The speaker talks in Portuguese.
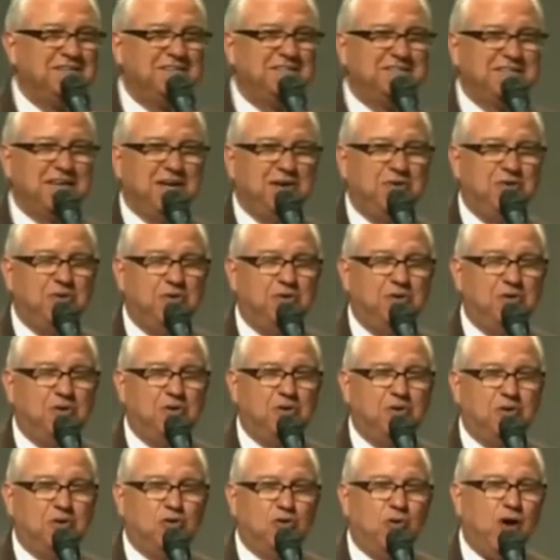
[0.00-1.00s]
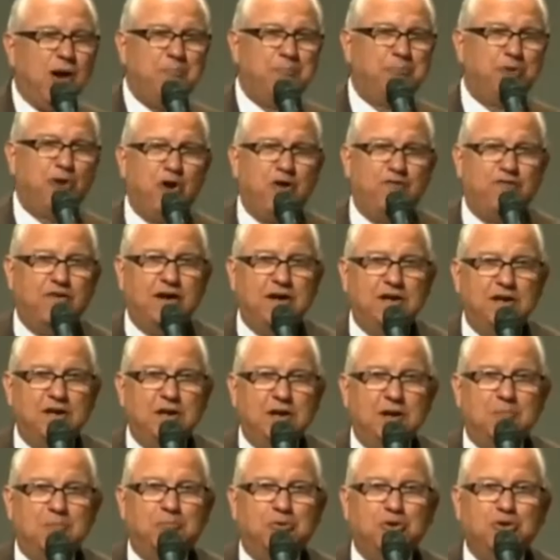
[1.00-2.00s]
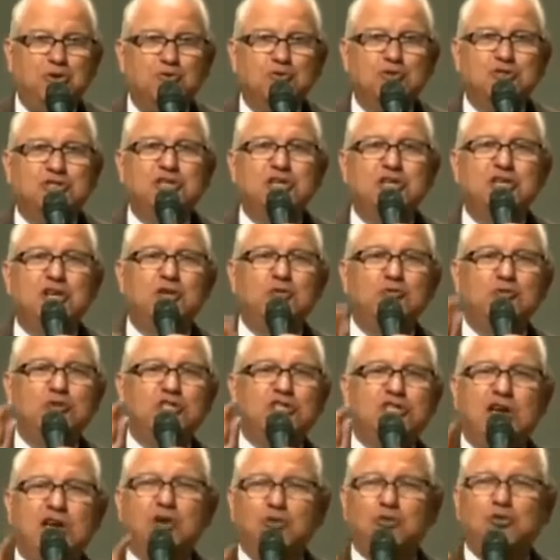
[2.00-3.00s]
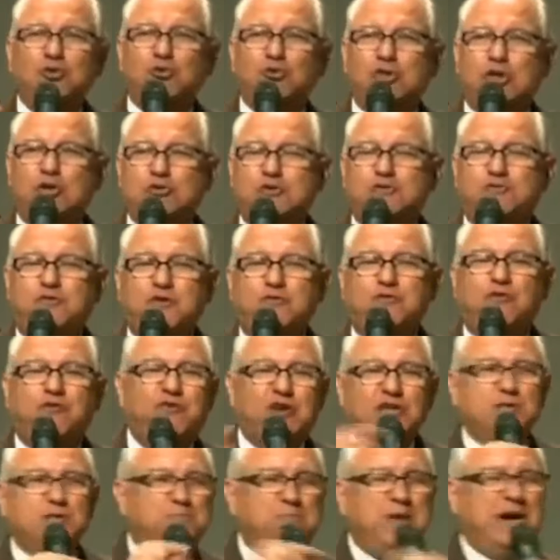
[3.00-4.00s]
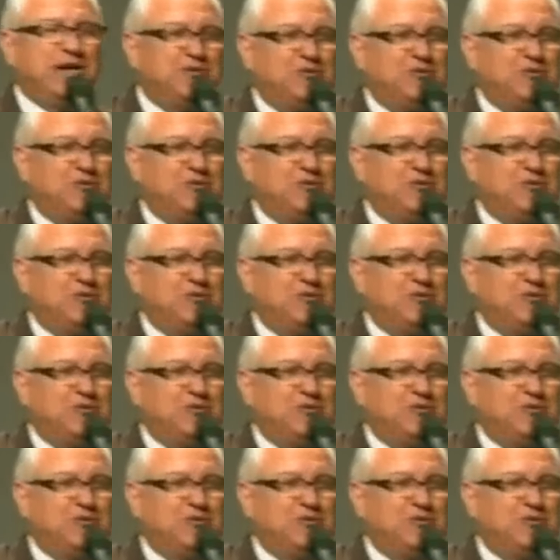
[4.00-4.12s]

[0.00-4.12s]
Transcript: selo. Qual a prova? Porque o selo, o selo do Deus vivo faz